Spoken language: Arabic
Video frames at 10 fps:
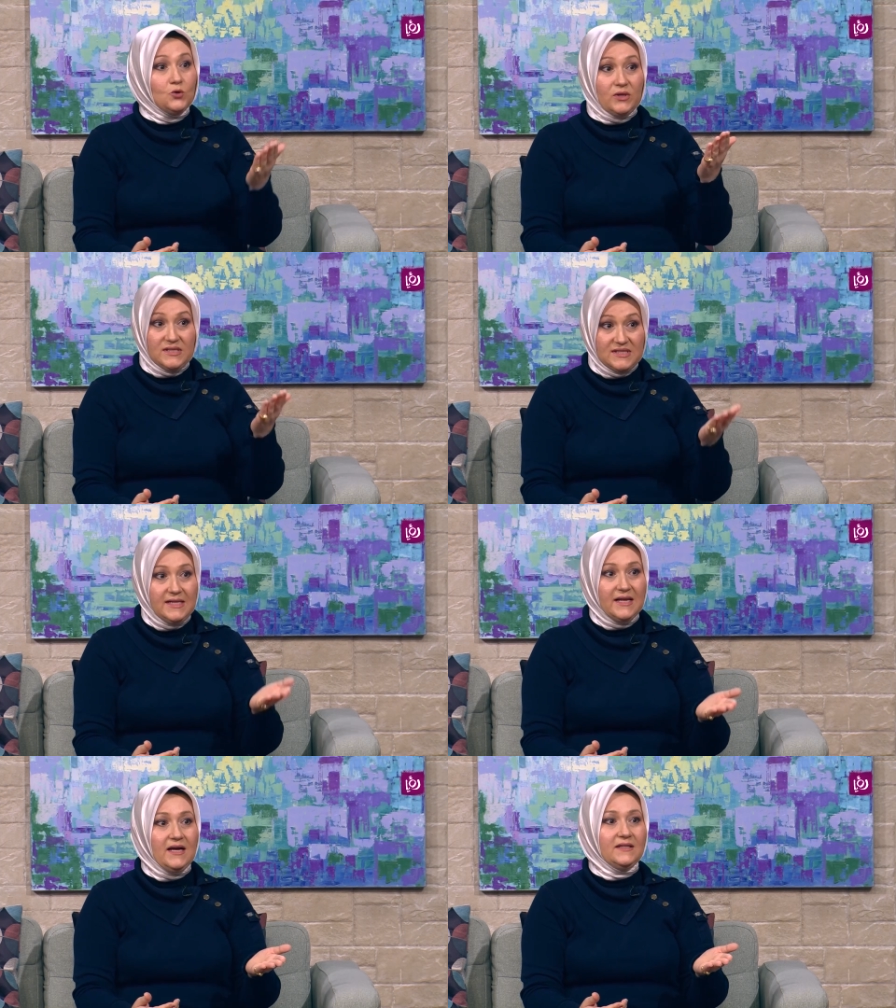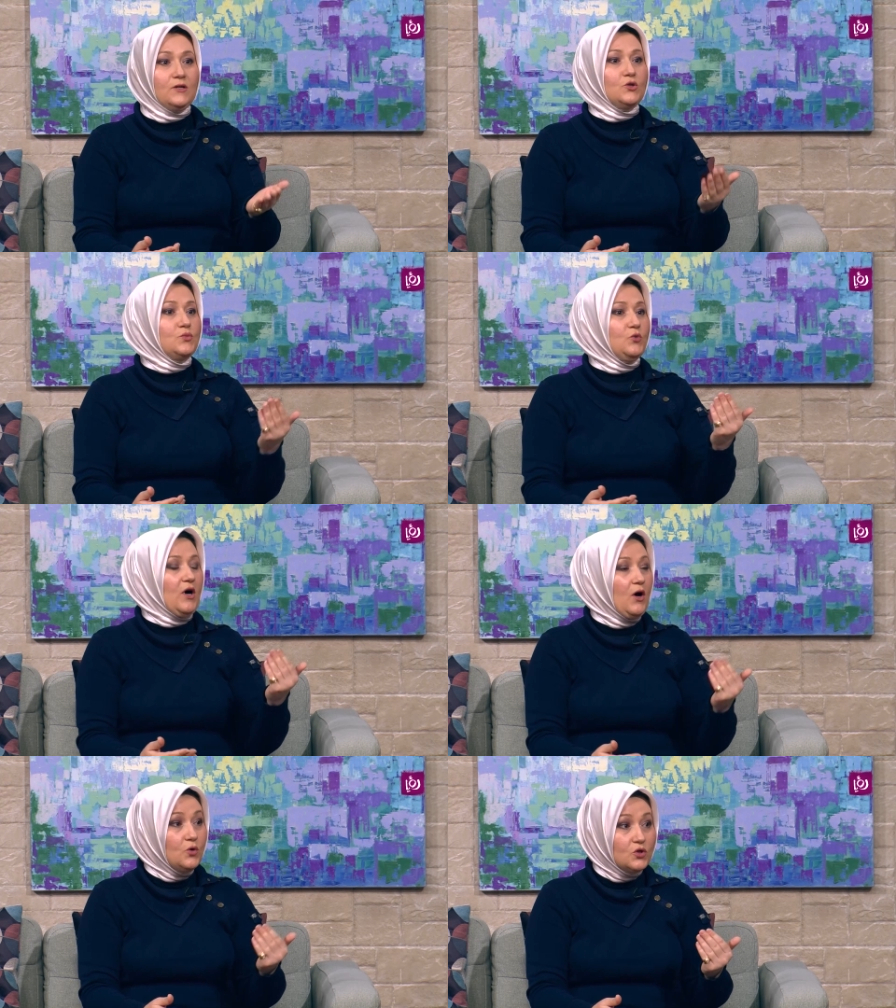آه، نزلنا هذا
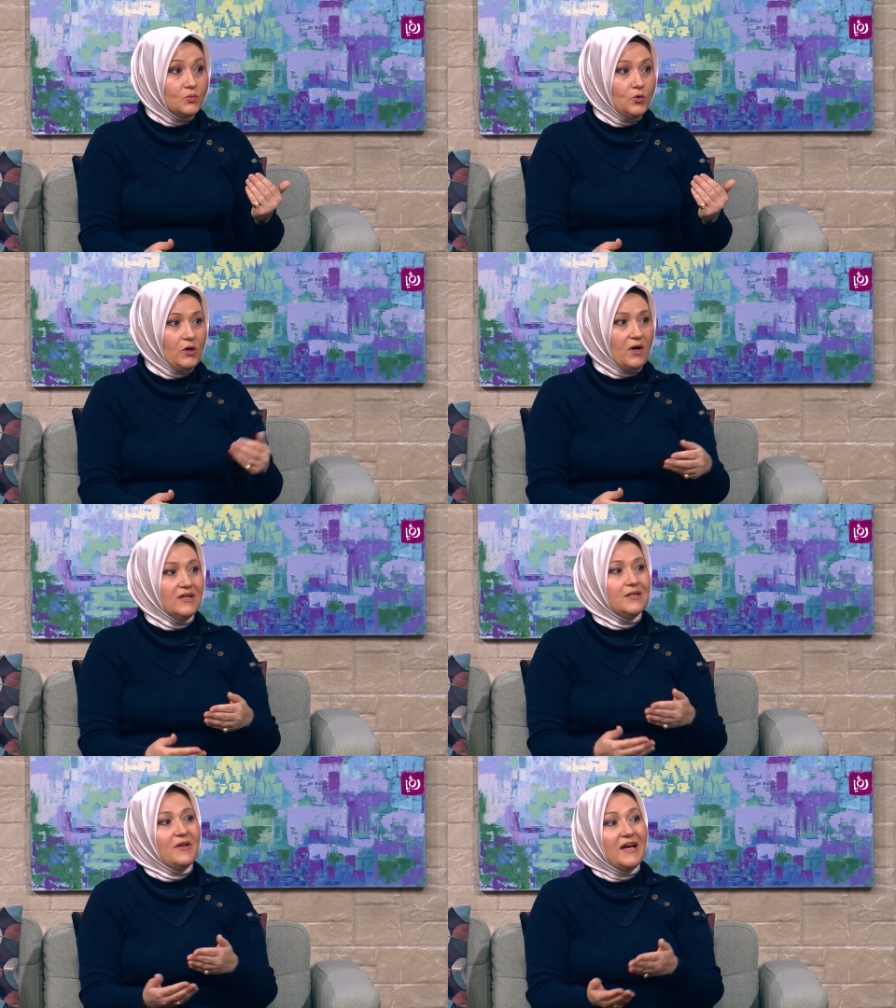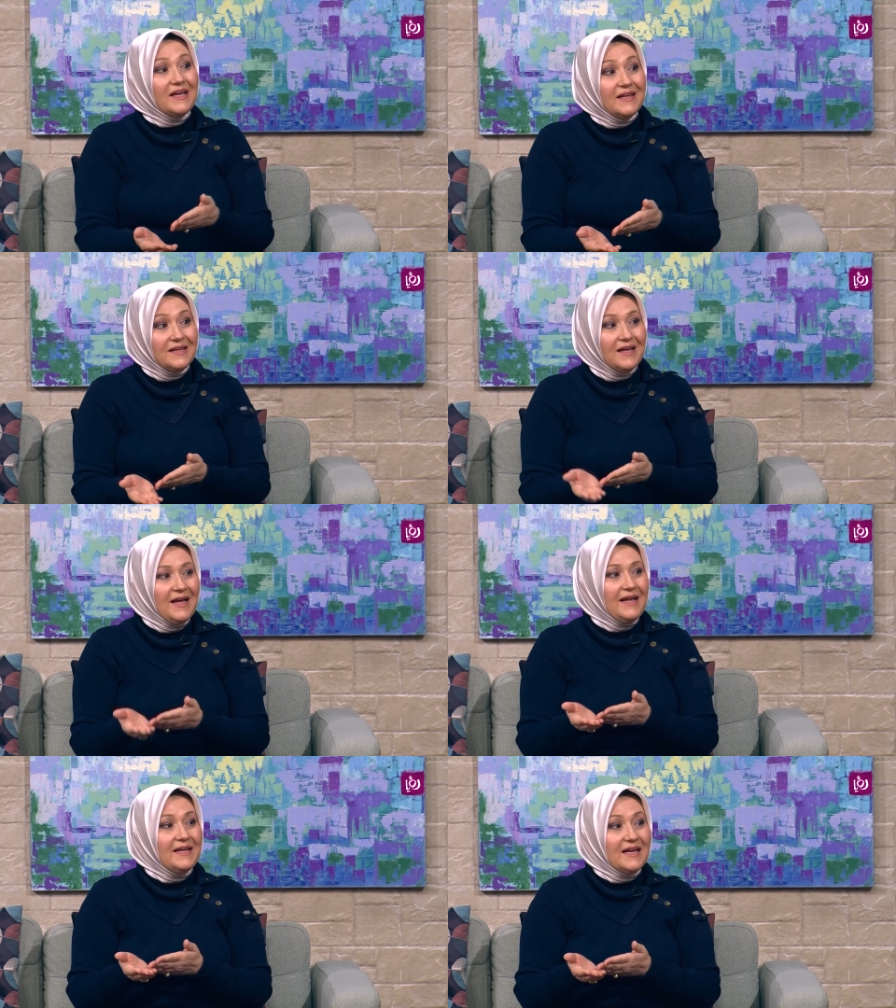الاسبوع او الاسبوع القادم لكن
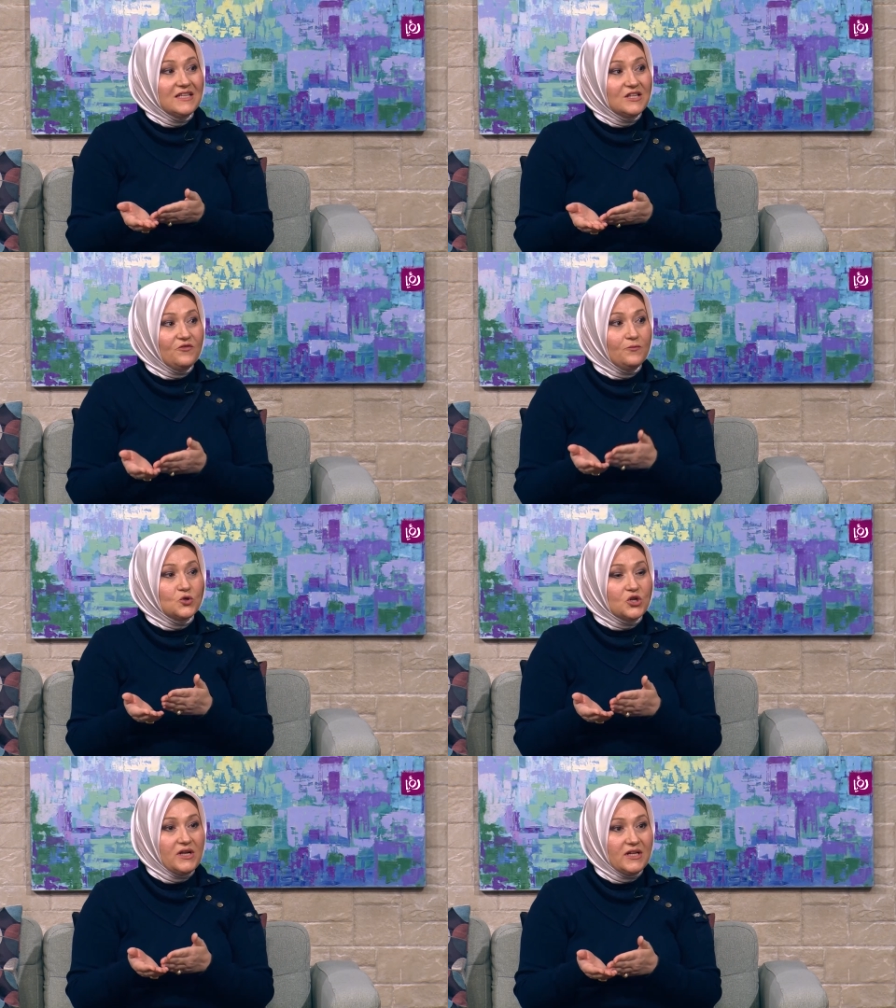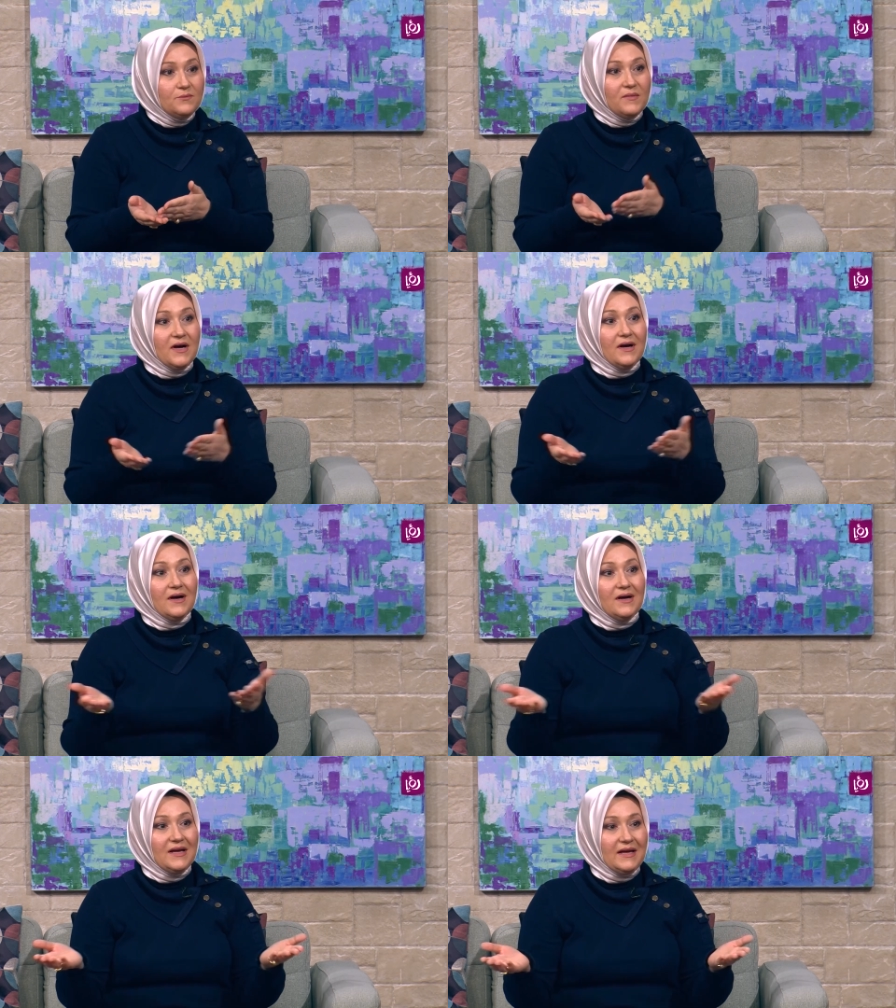للاسف مجرد
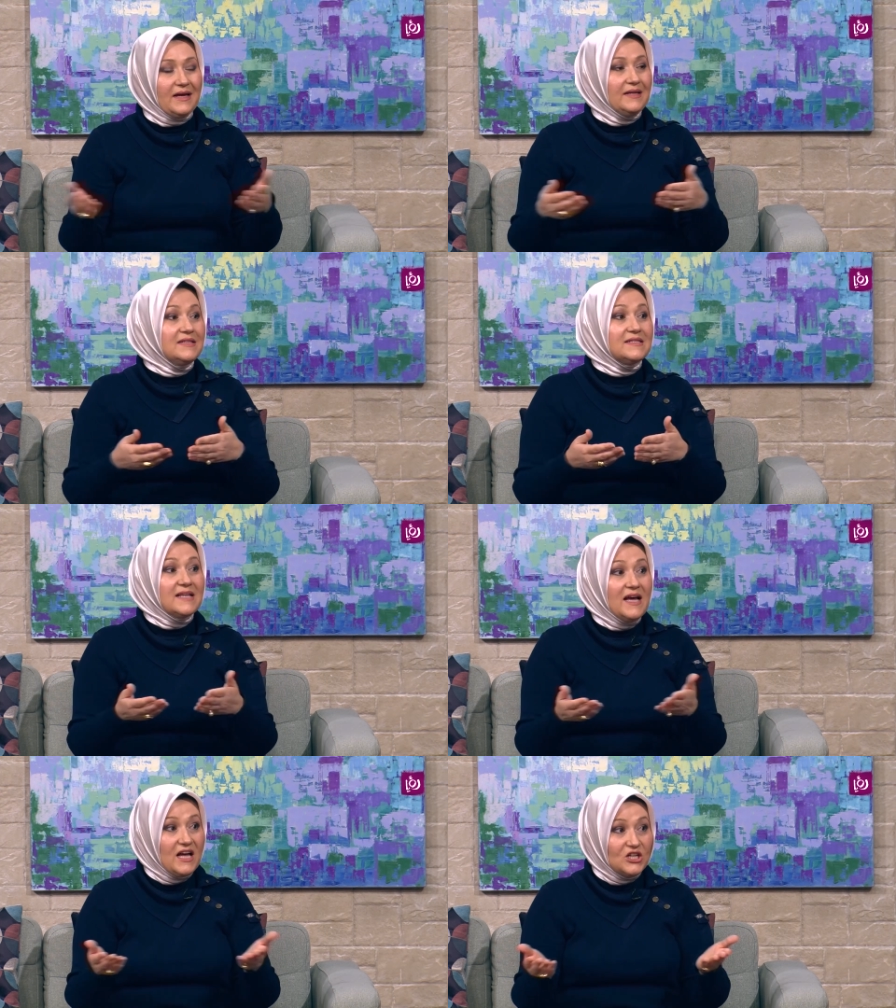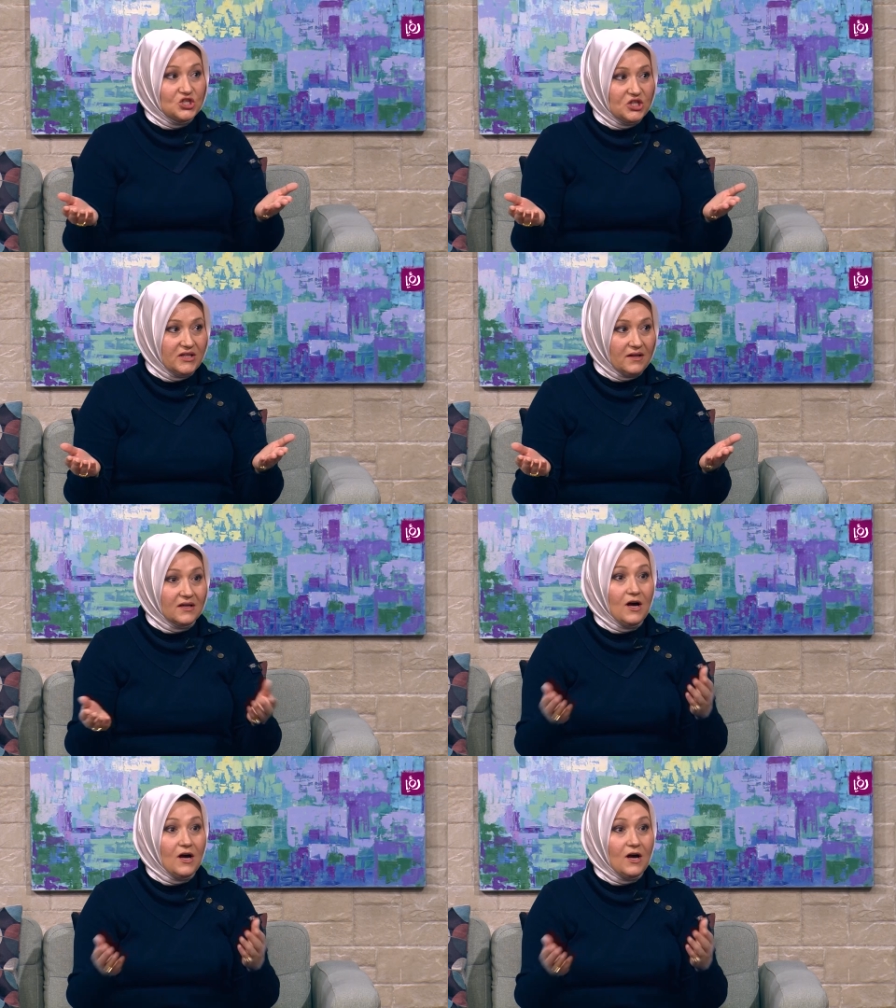ما آه، نتساهل جدا مم.